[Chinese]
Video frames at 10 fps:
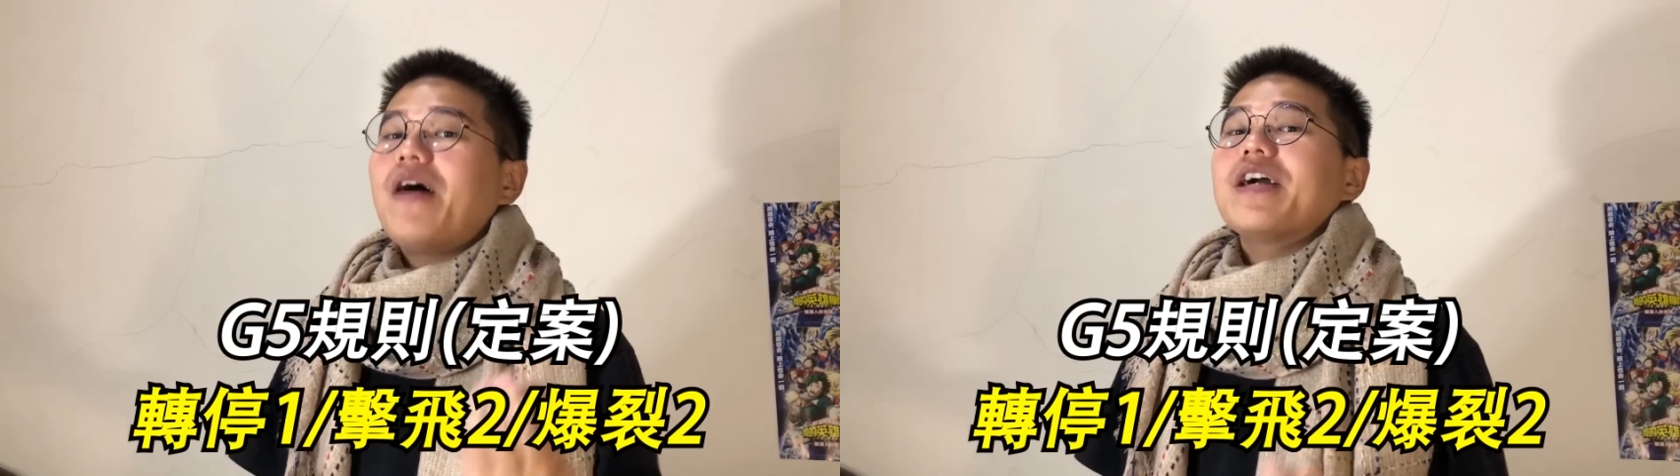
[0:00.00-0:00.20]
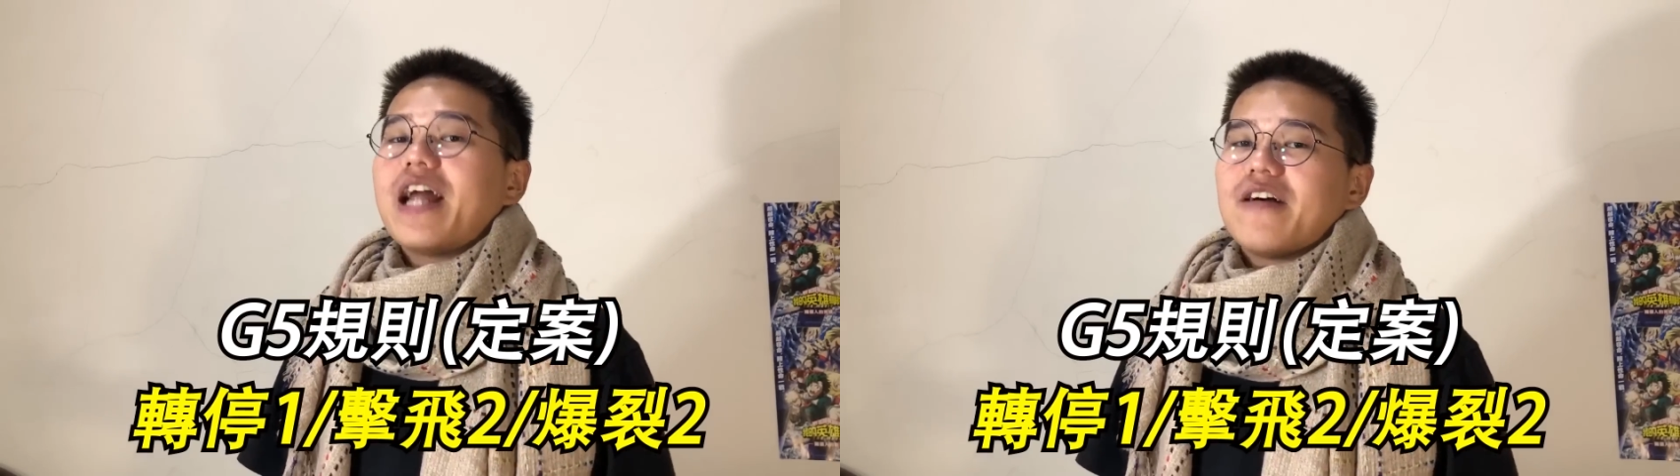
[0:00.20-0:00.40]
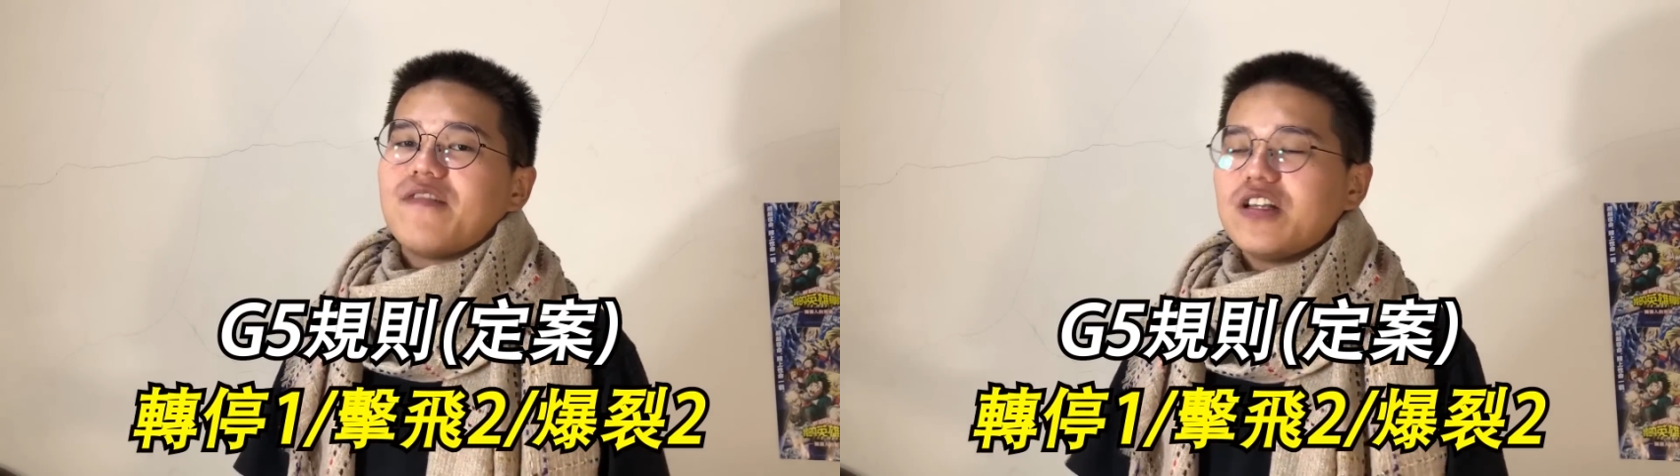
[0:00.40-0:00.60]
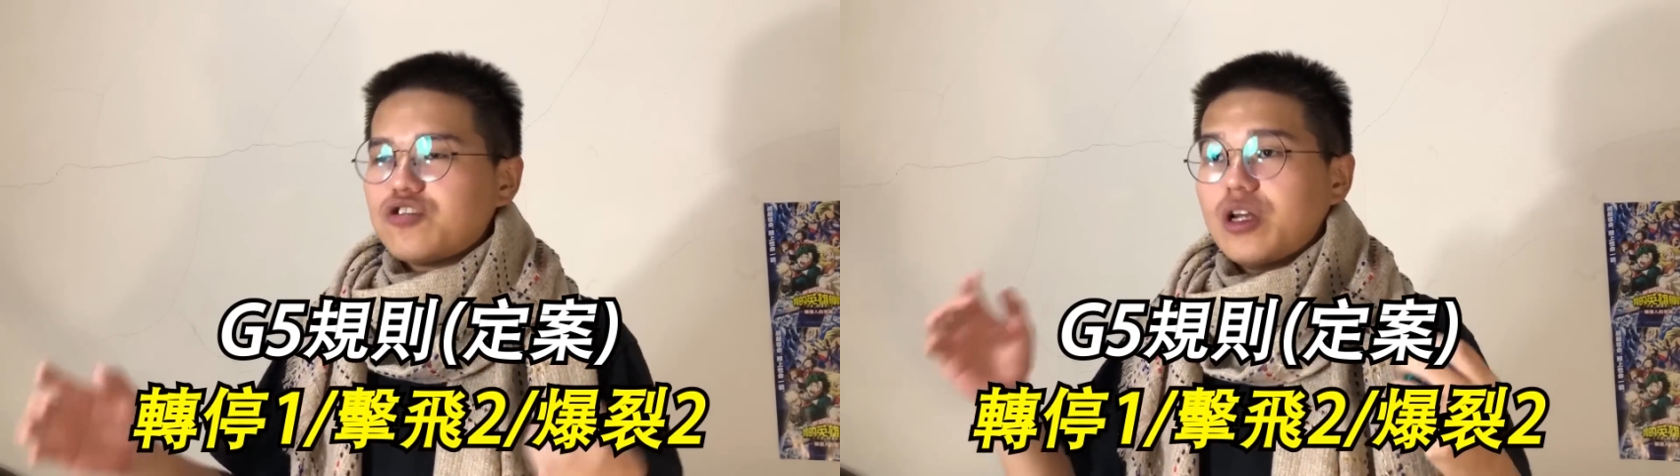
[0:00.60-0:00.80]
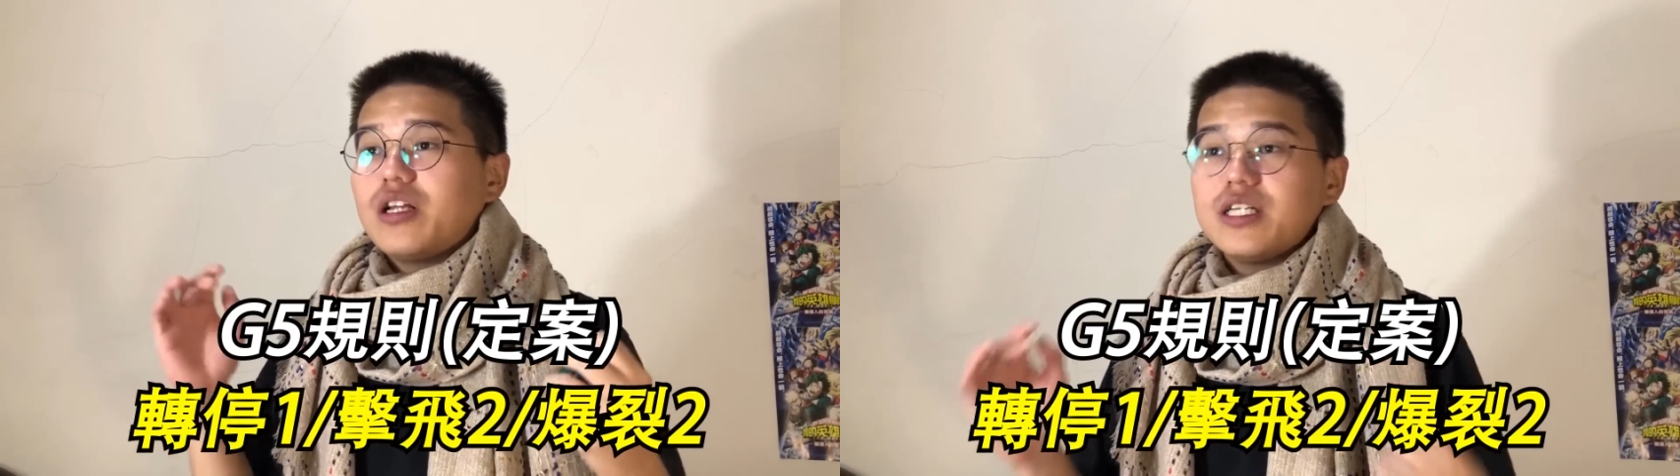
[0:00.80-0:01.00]
暴力两分，
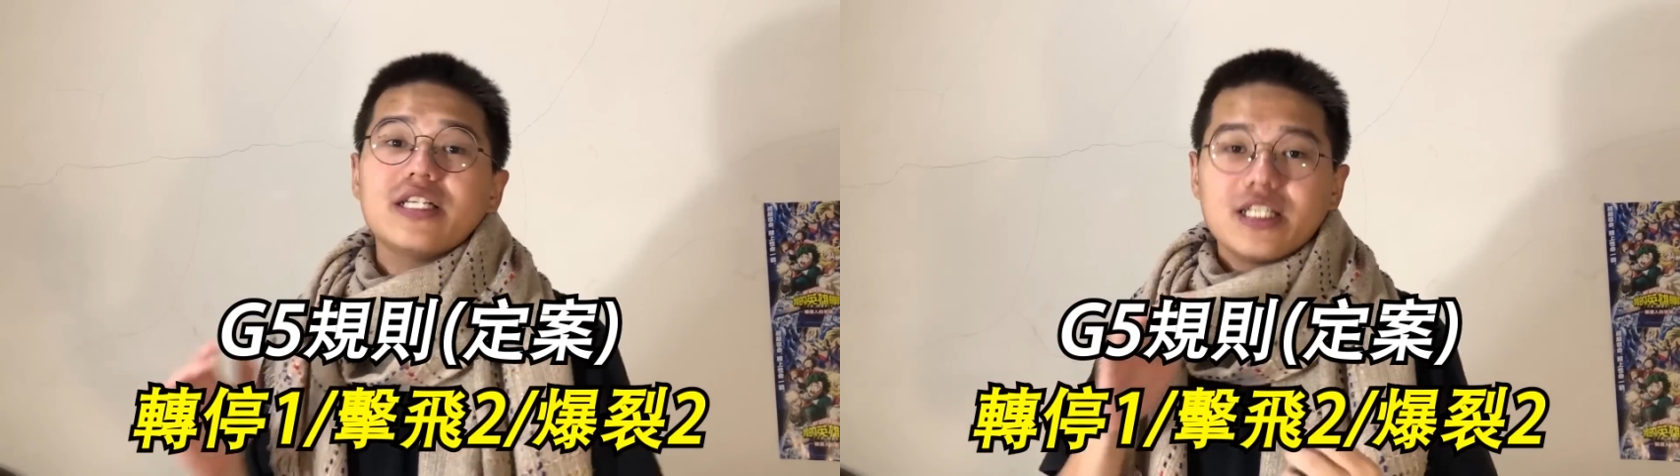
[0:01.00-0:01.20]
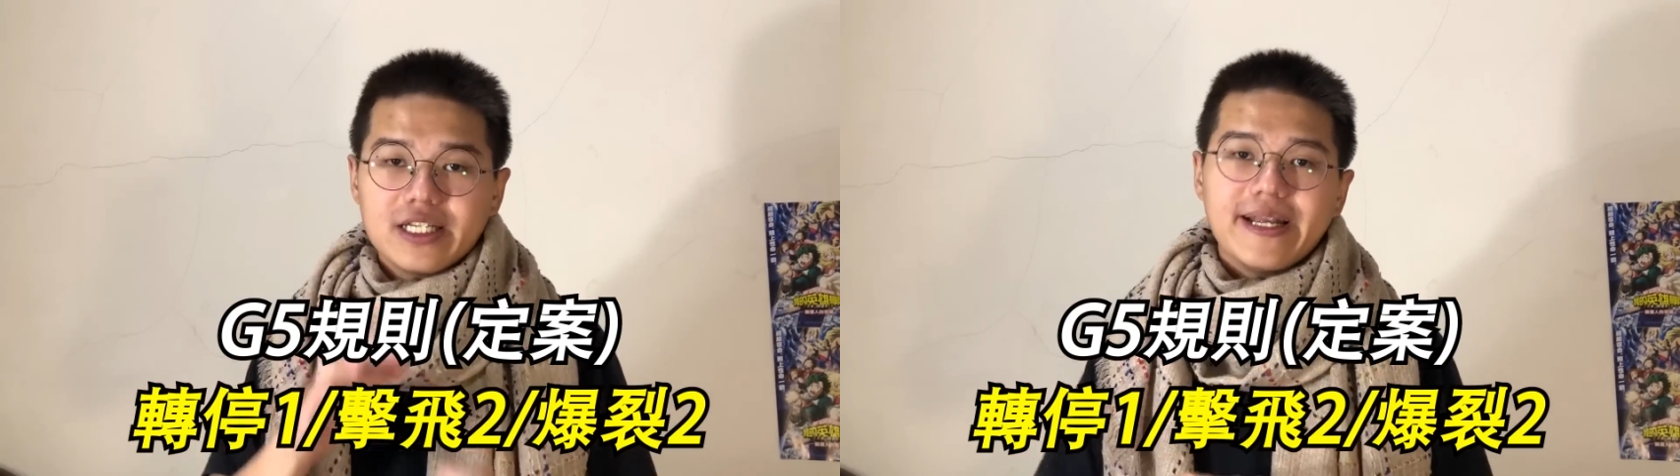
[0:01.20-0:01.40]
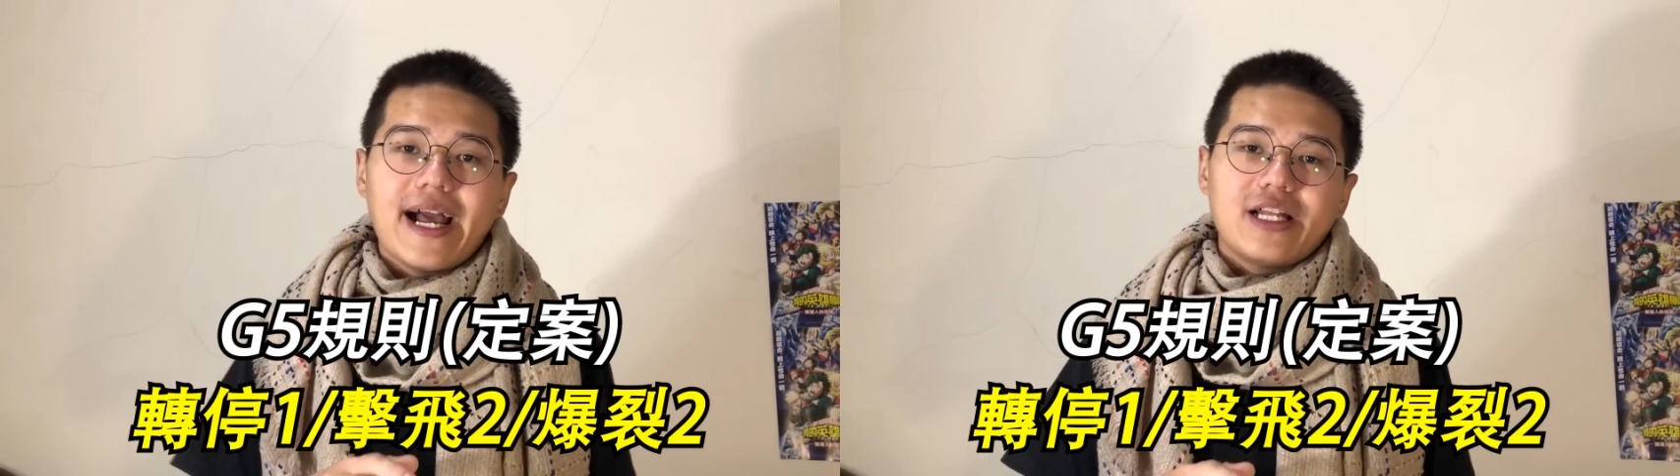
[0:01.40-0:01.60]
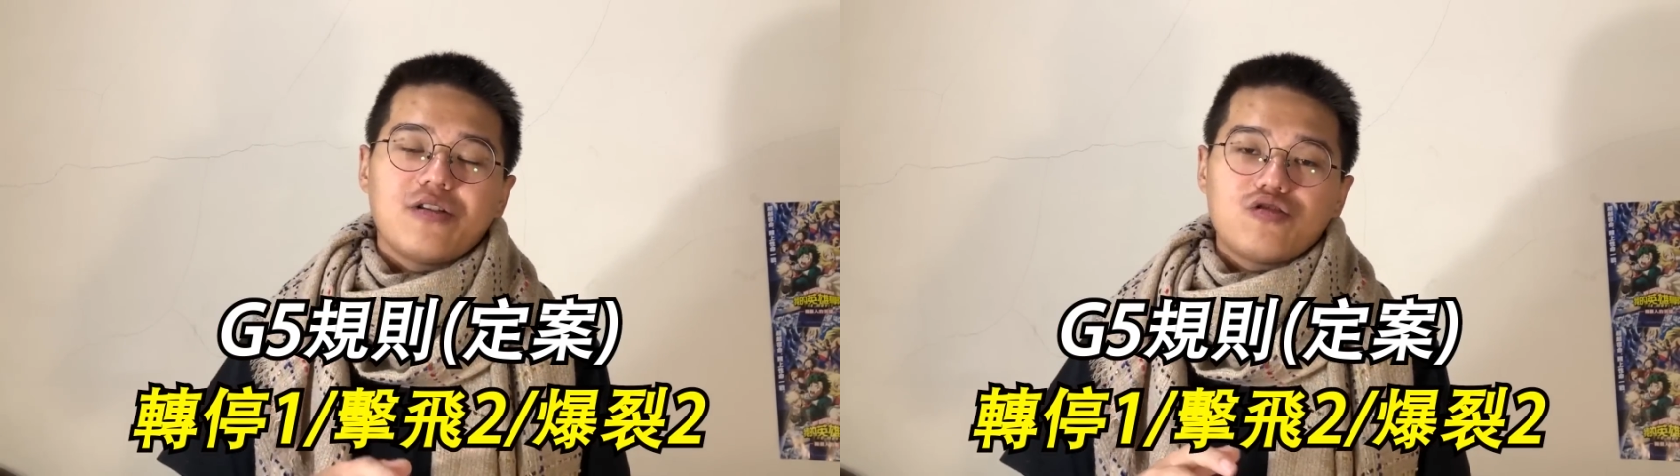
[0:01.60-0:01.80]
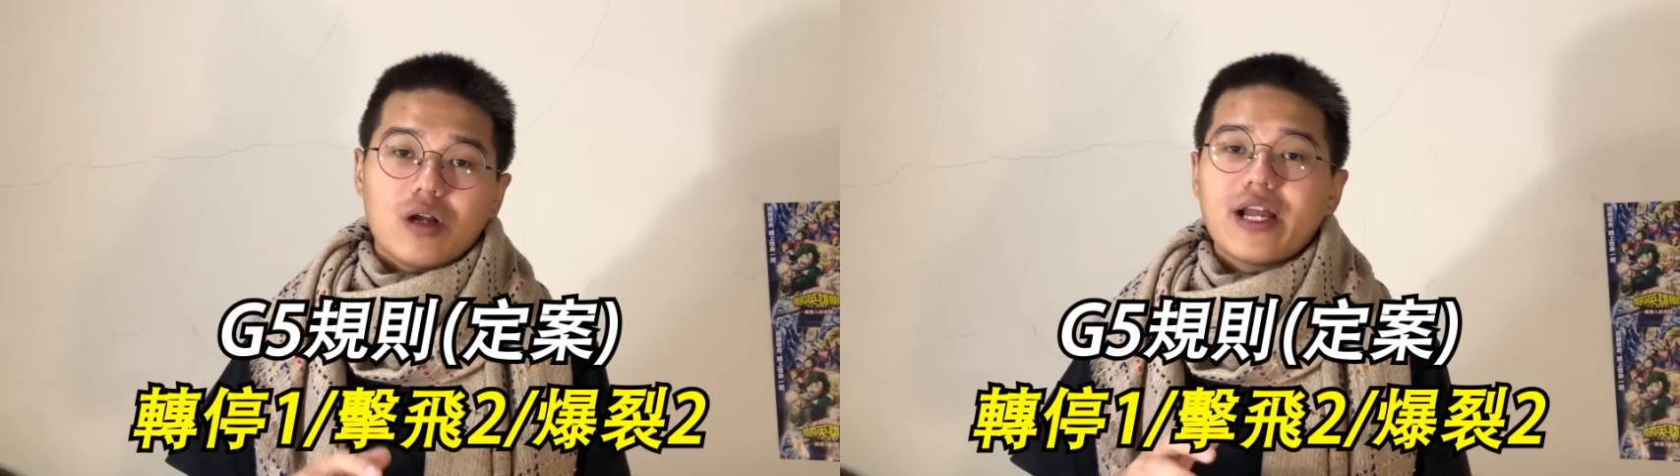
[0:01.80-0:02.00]
所以呢这已经定案
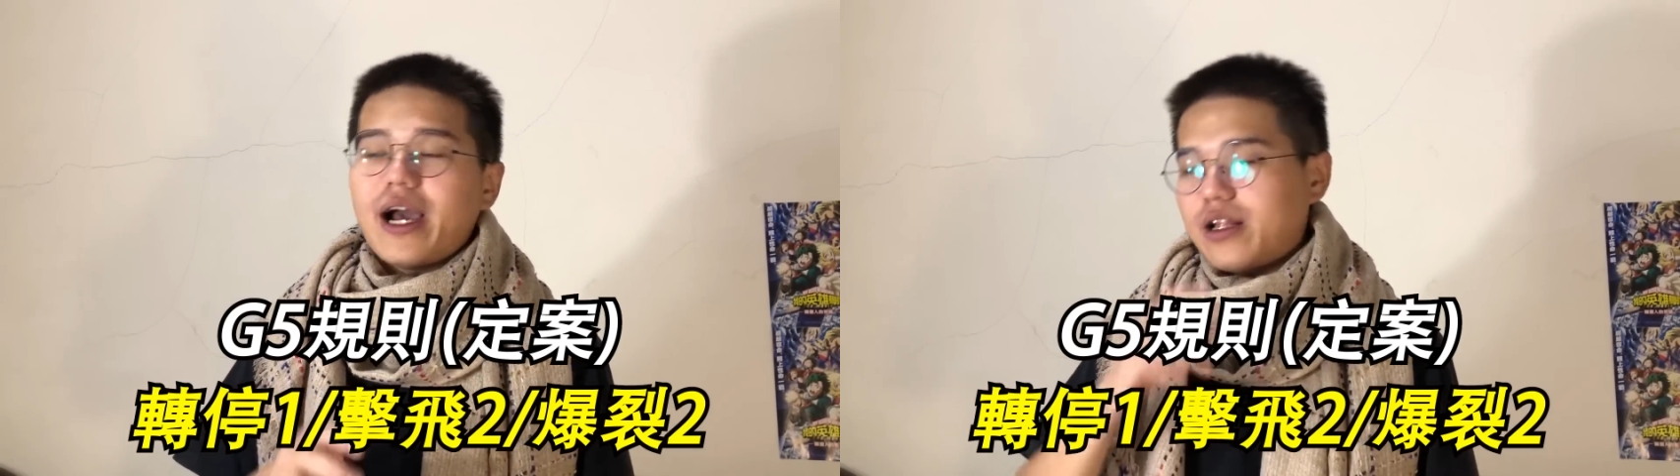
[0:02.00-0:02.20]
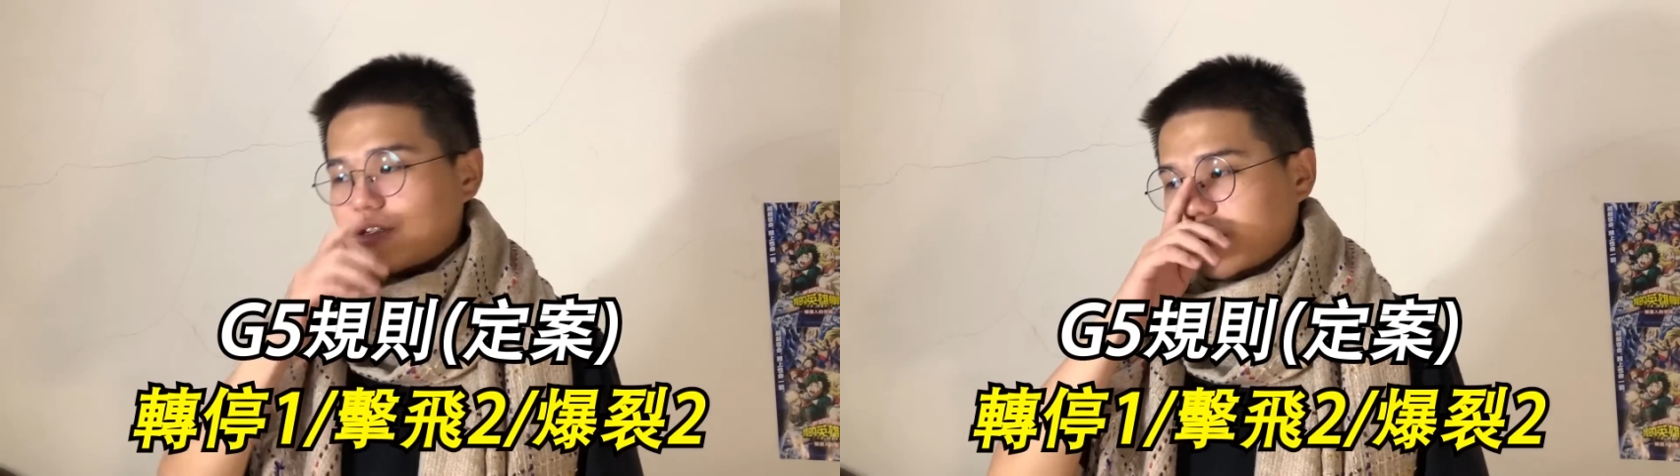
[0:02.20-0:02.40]
的状态了，